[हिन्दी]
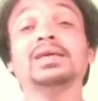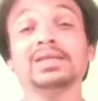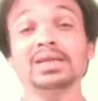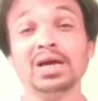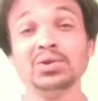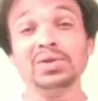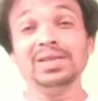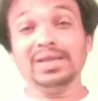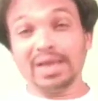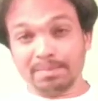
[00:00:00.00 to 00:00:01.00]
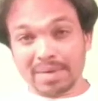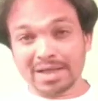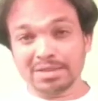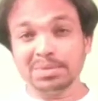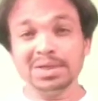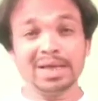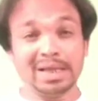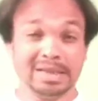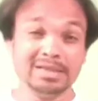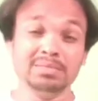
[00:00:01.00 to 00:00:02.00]
कितना रोल या पाँच मिनट
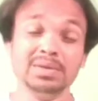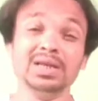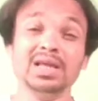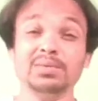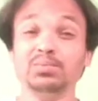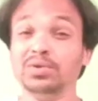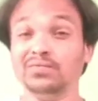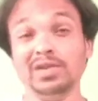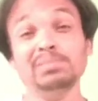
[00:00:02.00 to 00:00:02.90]
या दस मिनट या पूरी